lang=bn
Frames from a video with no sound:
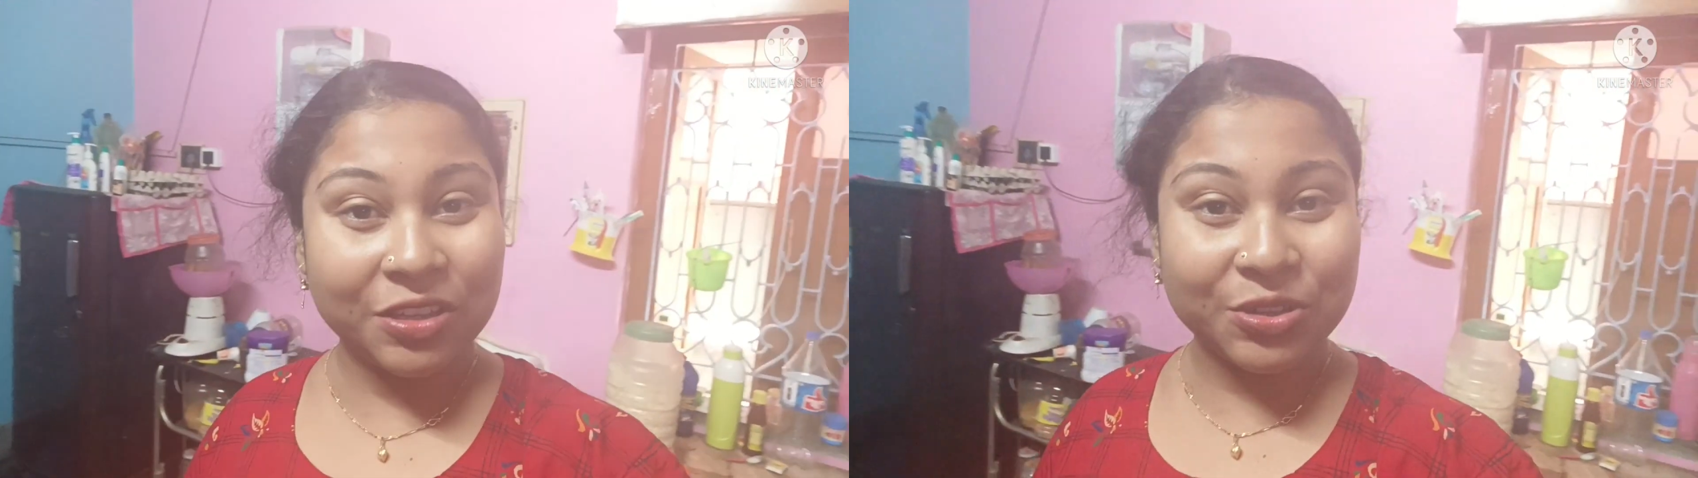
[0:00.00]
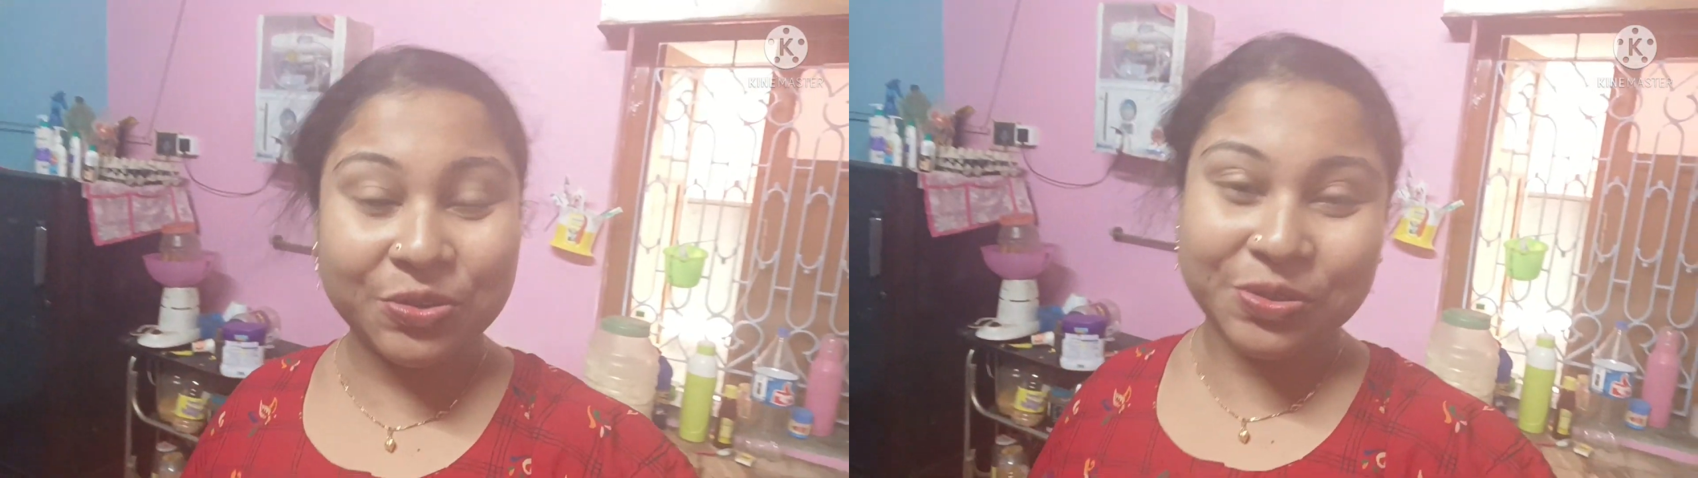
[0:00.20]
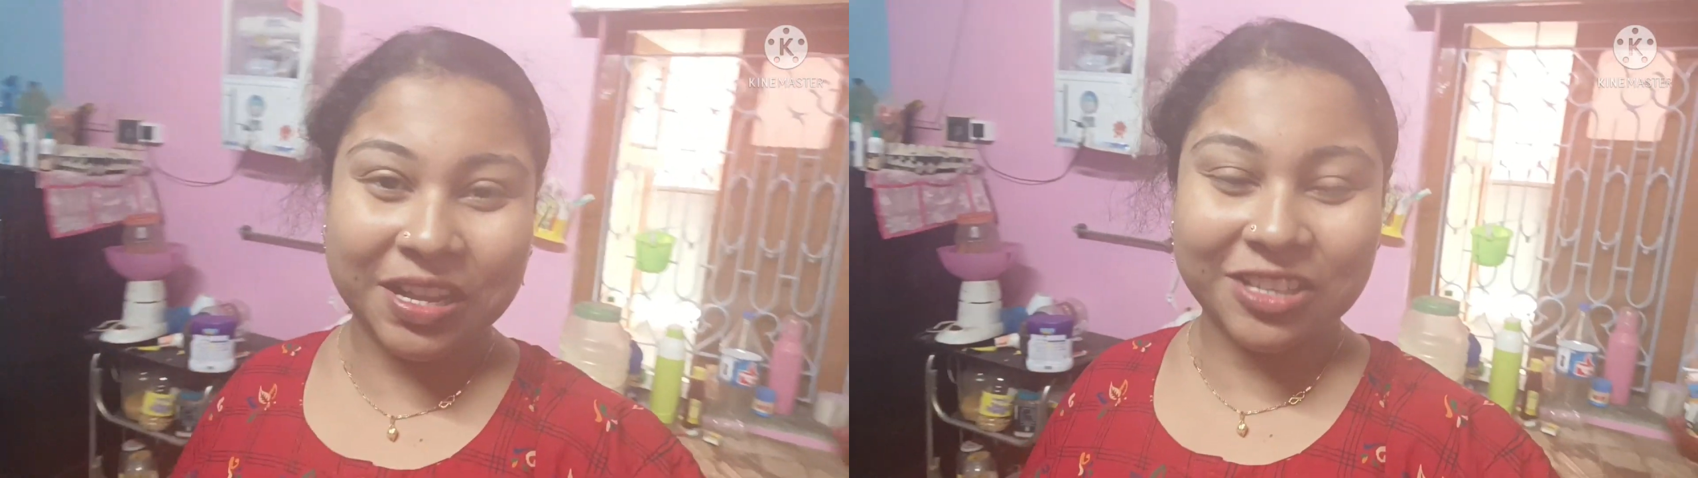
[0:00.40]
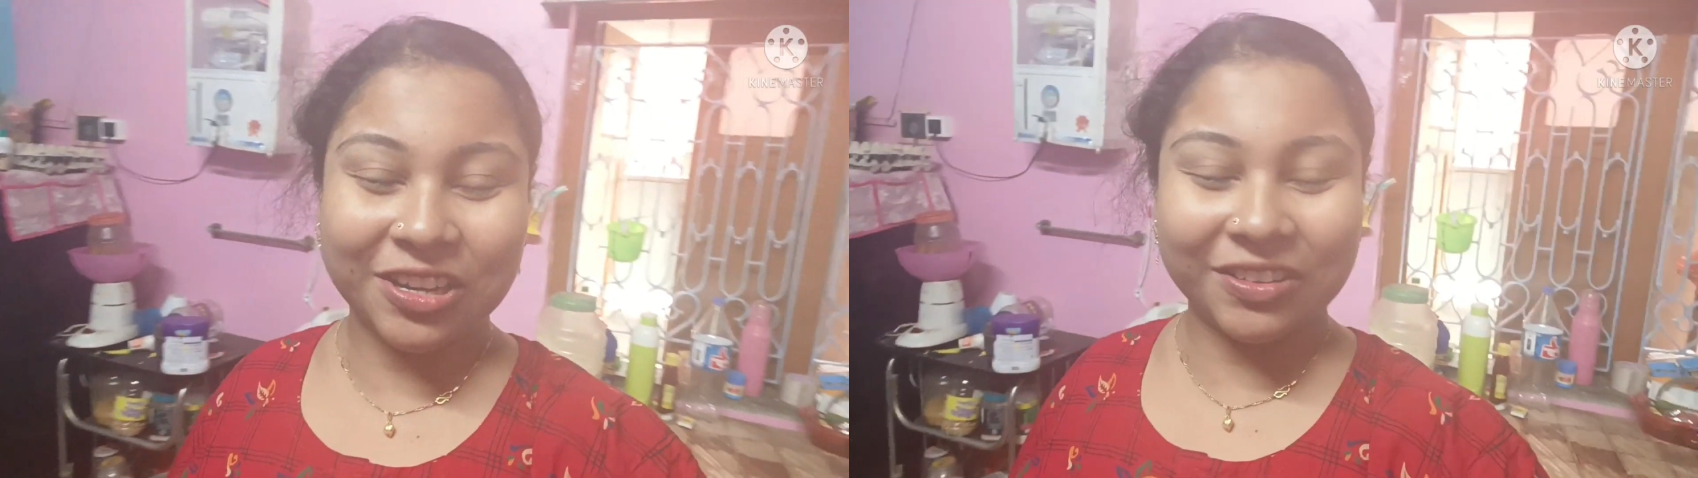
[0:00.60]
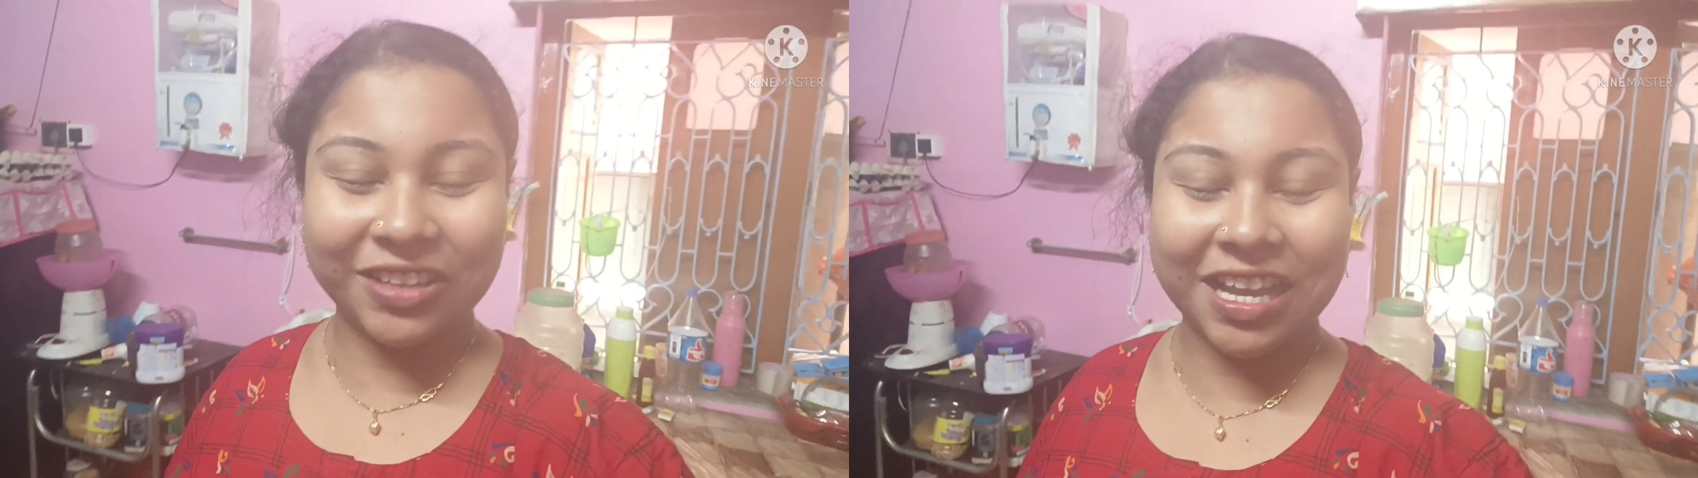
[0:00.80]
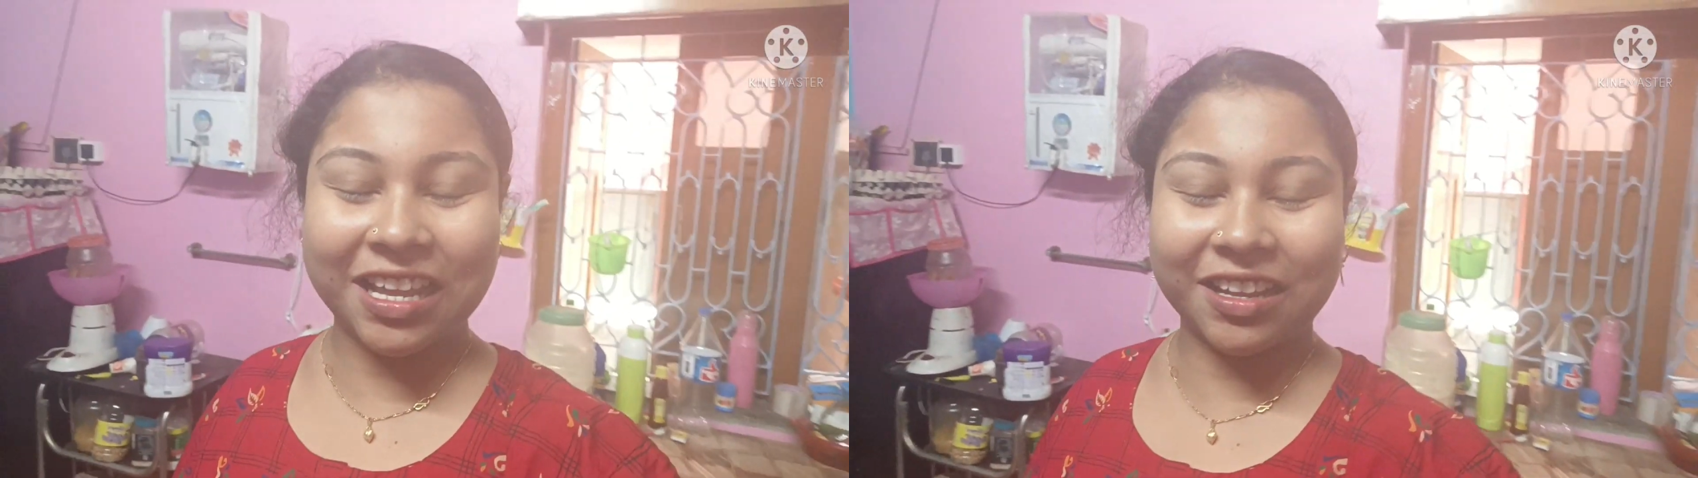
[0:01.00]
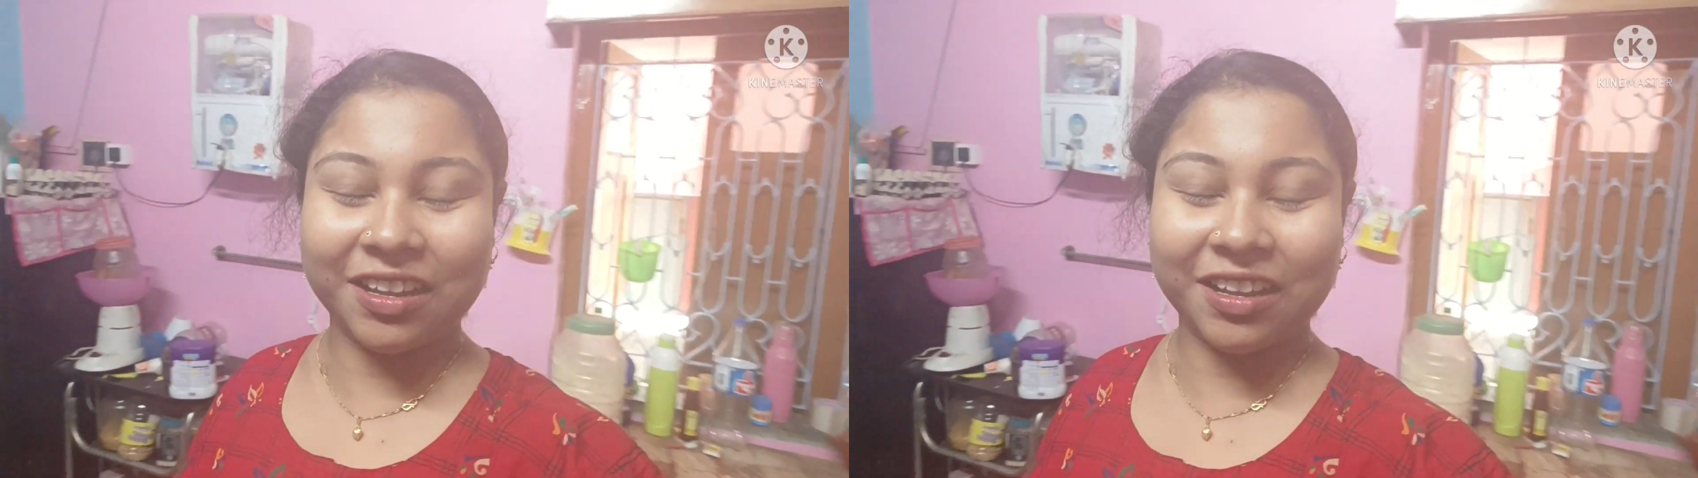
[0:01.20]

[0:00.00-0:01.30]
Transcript: আছো সুস্থ আছো আনন্দে